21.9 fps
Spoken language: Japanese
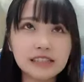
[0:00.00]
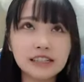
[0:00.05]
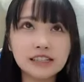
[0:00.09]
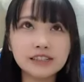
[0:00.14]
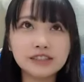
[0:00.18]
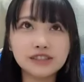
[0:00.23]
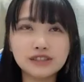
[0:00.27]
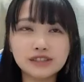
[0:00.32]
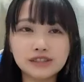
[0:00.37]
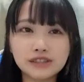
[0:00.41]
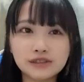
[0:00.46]

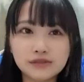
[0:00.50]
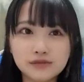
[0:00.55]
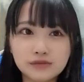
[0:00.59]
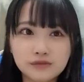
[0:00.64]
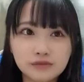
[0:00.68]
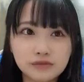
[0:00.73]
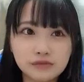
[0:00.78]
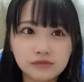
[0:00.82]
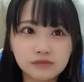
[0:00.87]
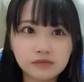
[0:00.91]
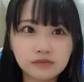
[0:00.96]
チャーシュー
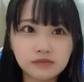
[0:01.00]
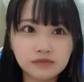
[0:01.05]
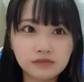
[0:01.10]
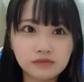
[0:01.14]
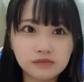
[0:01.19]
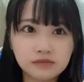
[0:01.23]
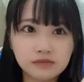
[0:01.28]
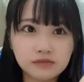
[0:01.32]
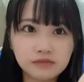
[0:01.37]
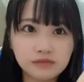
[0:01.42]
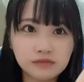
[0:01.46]

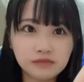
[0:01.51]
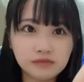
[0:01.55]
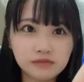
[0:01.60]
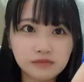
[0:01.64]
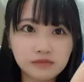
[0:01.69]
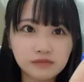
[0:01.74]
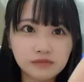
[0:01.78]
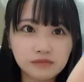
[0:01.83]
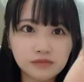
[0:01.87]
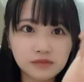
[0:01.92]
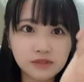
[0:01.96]

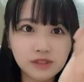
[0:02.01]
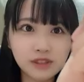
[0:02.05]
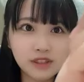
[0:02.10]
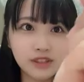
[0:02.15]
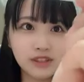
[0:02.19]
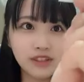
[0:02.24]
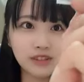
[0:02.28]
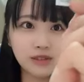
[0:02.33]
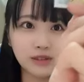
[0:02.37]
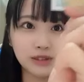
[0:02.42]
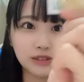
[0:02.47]
チャーシュー
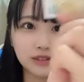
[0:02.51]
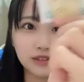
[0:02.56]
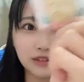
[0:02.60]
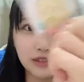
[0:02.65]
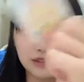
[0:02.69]
えなんでよかっ